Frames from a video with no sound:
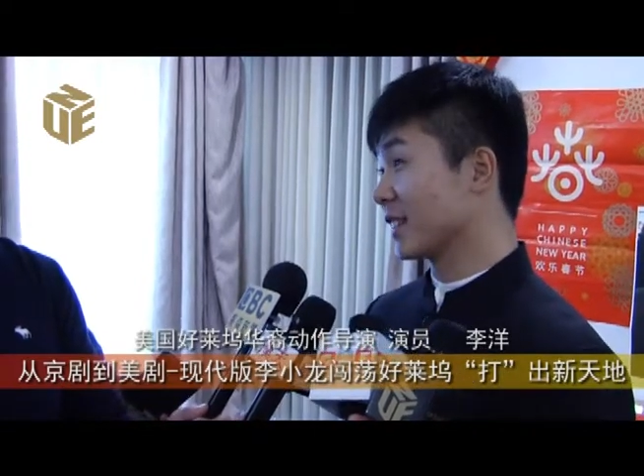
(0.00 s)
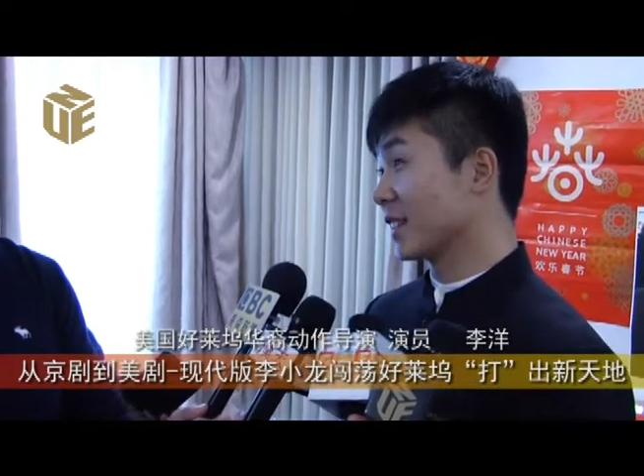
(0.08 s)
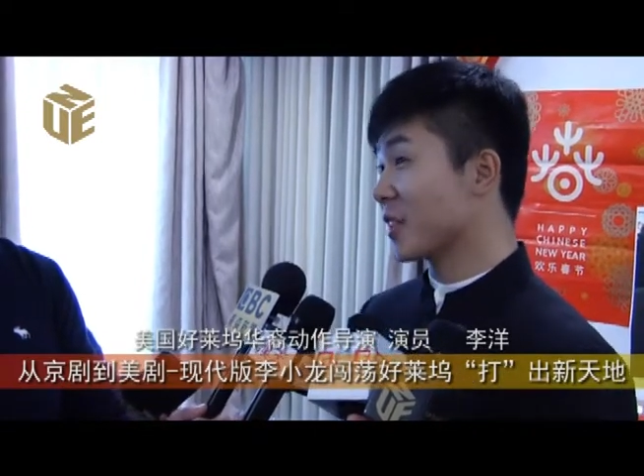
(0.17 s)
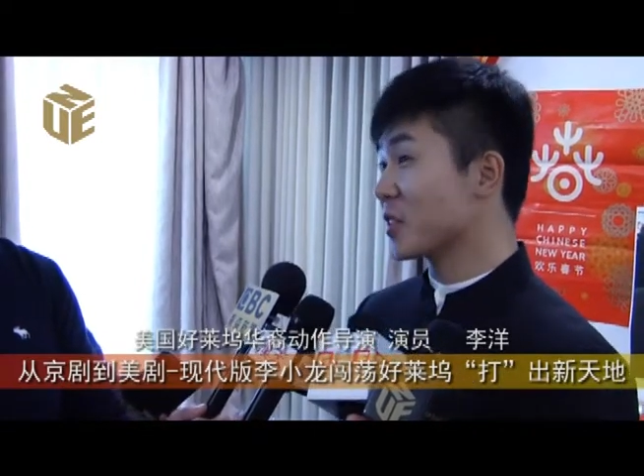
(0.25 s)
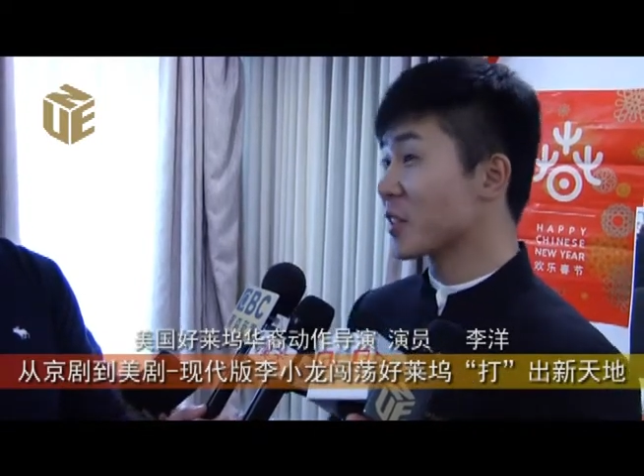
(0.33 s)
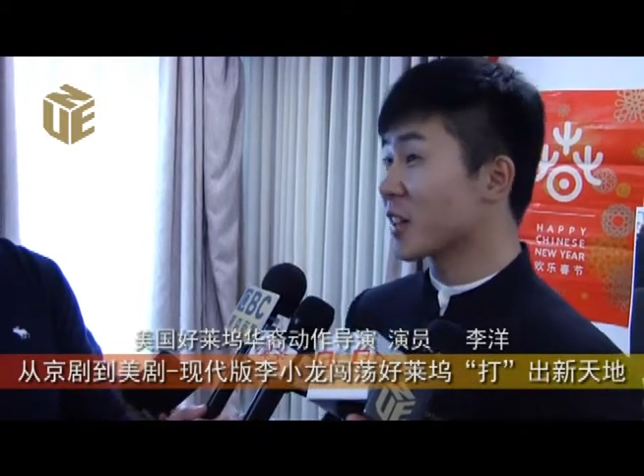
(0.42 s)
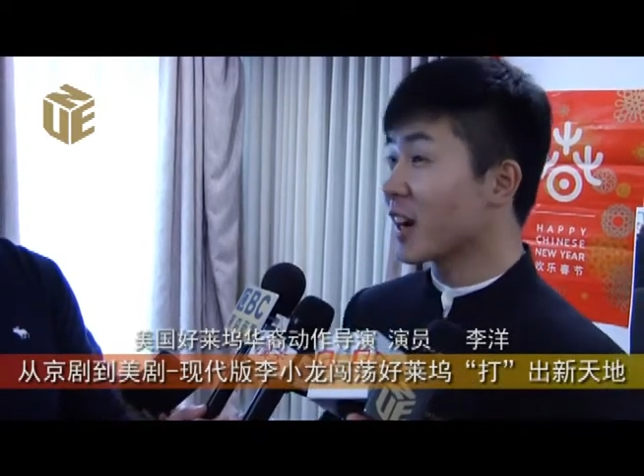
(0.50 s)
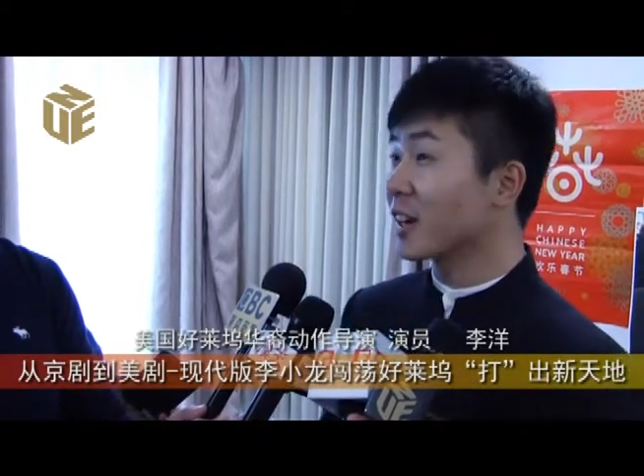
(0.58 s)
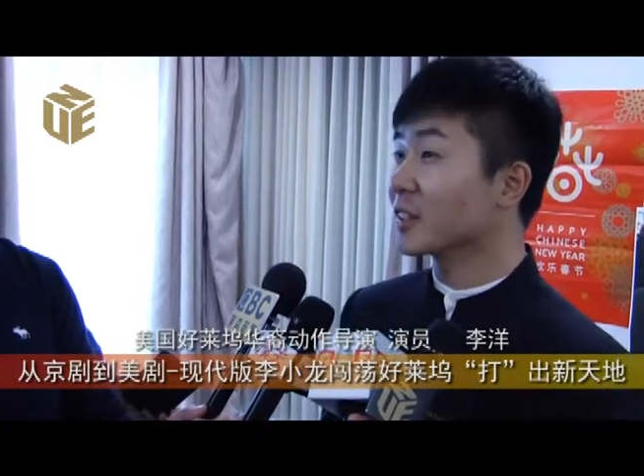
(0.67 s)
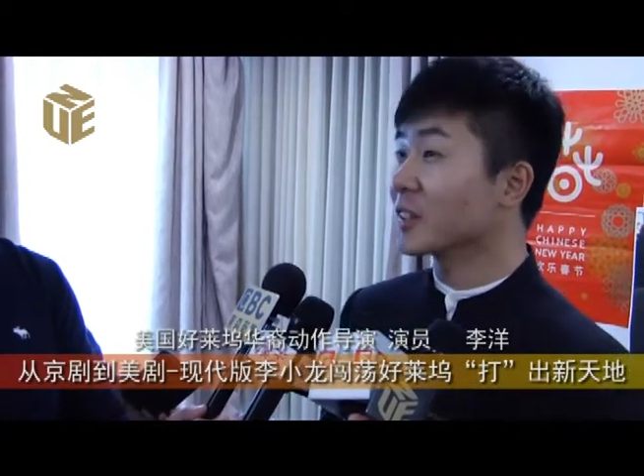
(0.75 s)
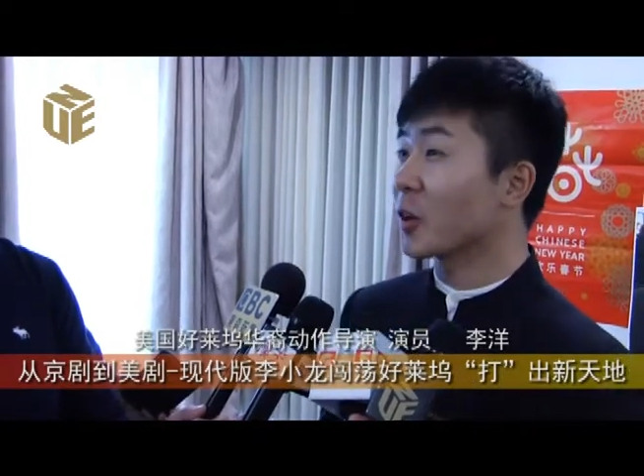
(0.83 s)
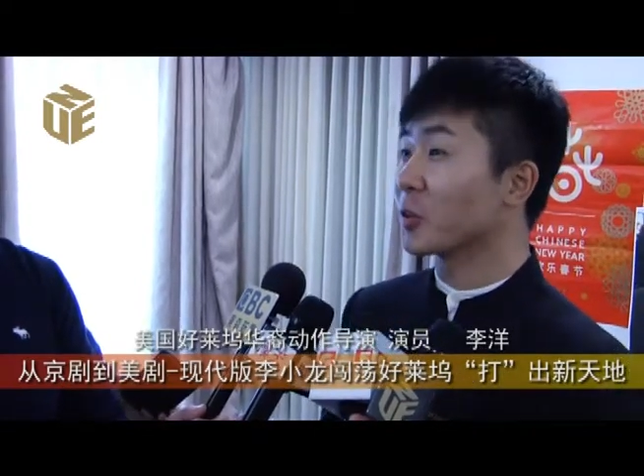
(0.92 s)
但是
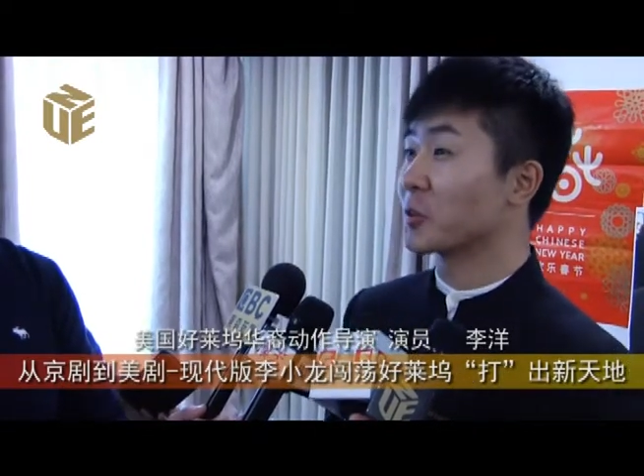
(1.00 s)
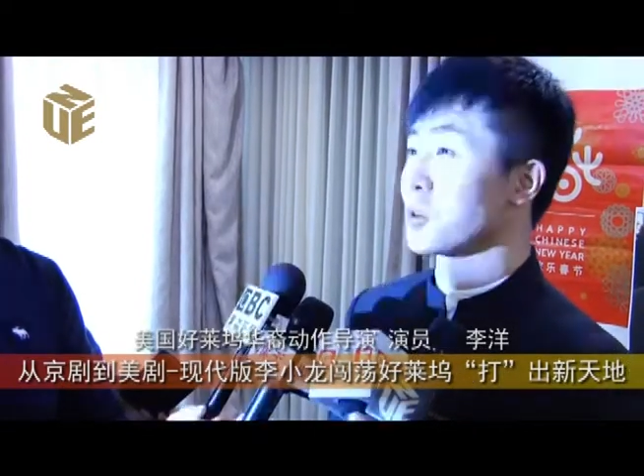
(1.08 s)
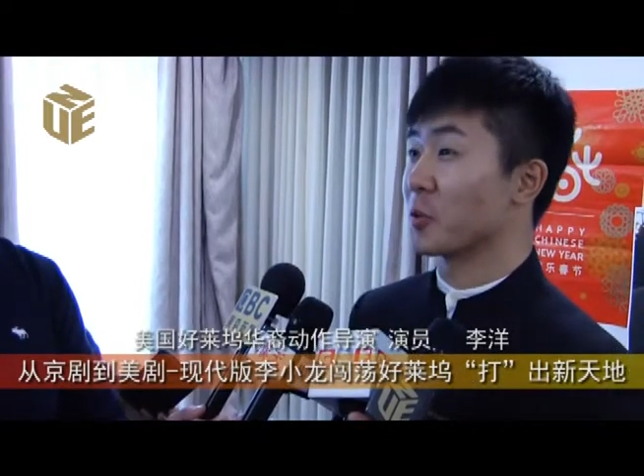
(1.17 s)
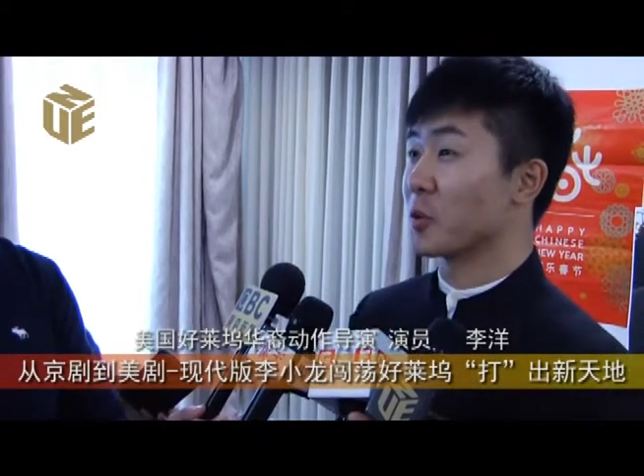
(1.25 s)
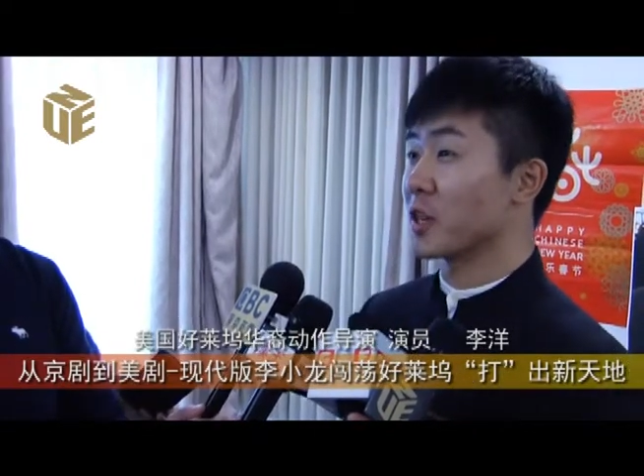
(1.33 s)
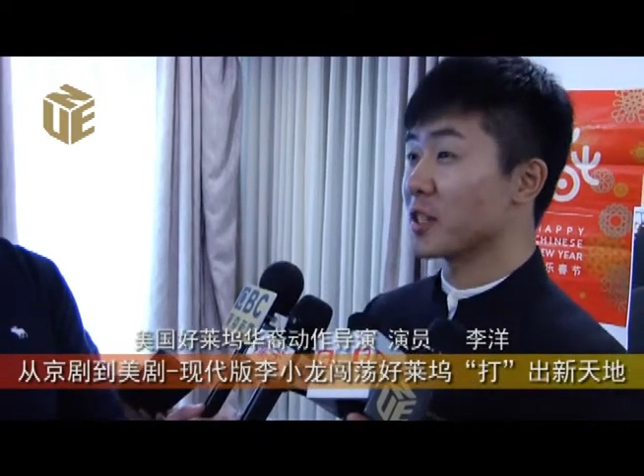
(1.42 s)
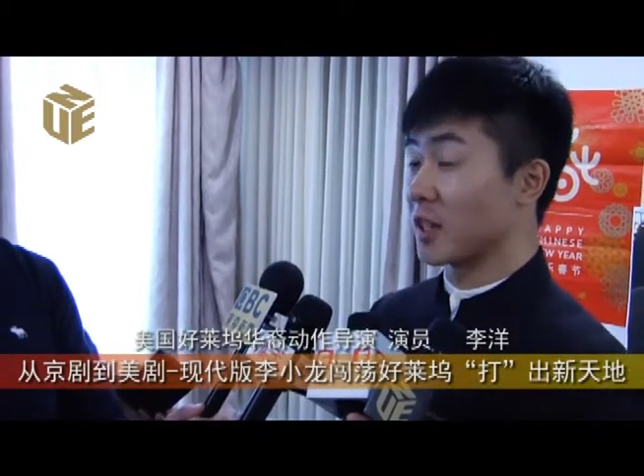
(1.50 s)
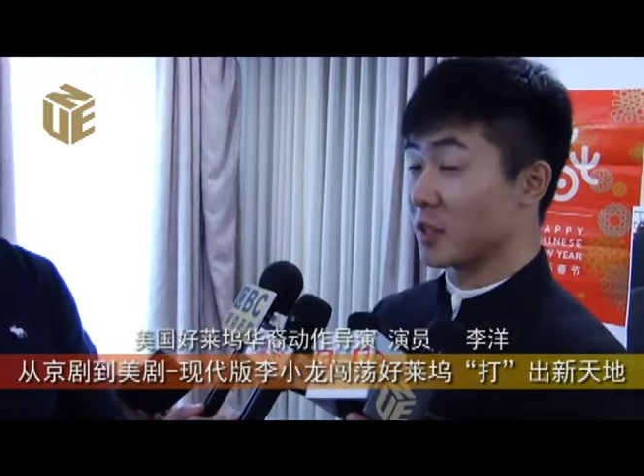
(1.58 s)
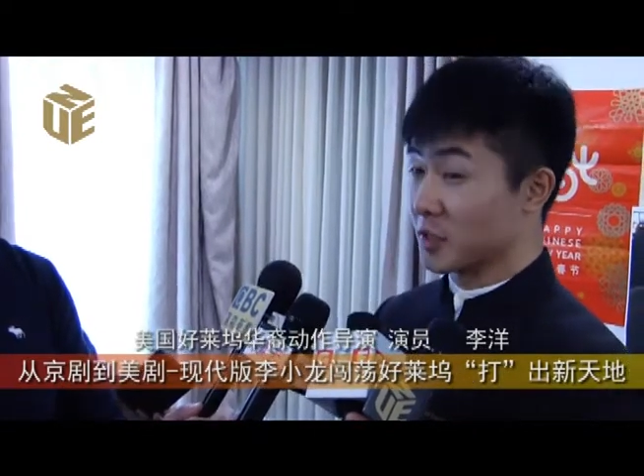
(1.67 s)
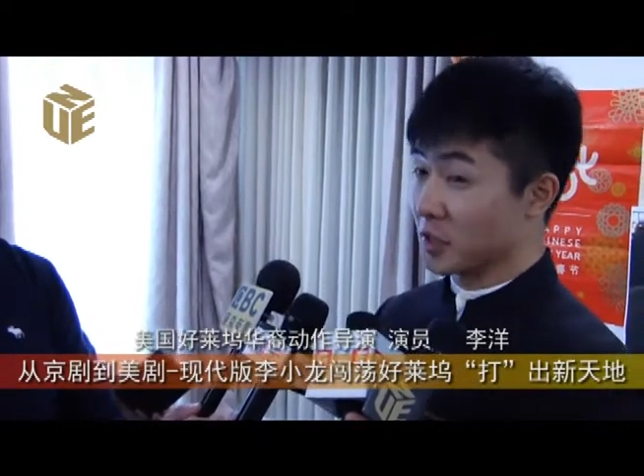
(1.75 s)
刚到纽约想